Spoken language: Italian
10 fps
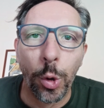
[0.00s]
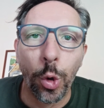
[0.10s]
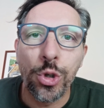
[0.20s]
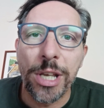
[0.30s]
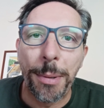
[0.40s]

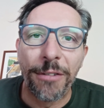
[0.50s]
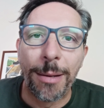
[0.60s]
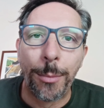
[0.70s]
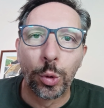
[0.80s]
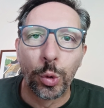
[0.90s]
lo
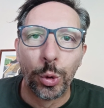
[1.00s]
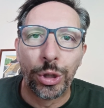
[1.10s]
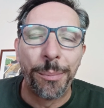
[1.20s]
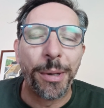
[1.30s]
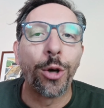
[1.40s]
sapevamo
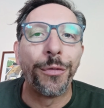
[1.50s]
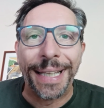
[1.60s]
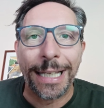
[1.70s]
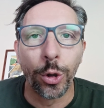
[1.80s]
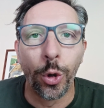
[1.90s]
tutti, però
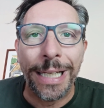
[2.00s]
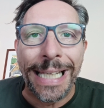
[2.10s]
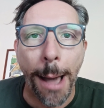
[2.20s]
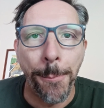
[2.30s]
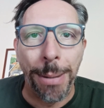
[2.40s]
vederlo
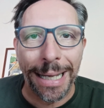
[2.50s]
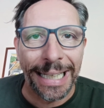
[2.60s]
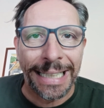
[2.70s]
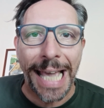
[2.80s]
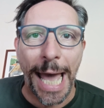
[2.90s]
lì
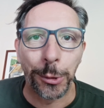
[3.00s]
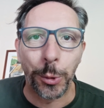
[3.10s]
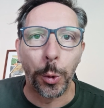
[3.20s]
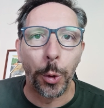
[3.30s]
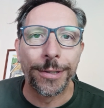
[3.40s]

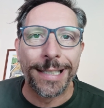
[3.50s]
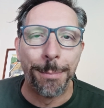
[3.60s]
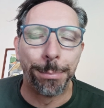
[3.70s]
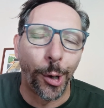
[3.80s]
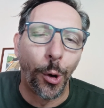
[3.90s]
apparecchiato,
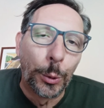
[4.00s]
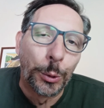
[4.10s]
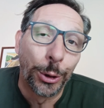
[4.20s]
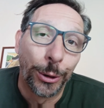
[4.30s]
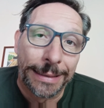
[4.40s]
così
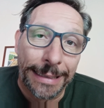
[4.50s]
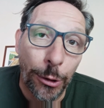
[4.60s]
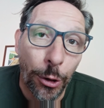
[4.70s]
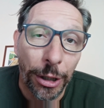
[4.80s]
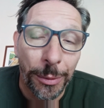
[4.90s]
pronto,
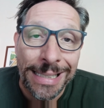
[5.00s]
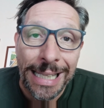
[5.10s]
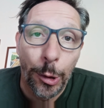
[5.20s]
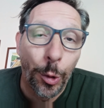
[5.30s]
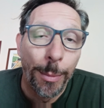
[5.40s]
signori,
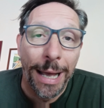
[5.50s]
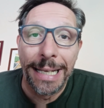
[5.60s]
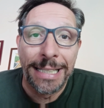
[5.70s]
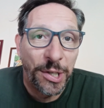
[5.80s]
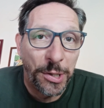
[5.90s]
questa Roma
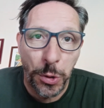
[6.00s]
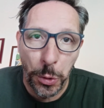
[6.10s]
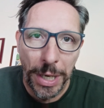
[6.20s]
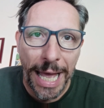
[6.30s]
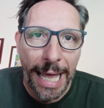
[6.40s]
è
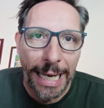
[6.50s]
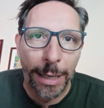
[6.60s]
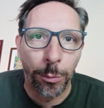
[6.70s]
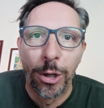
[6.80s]
eccezionale.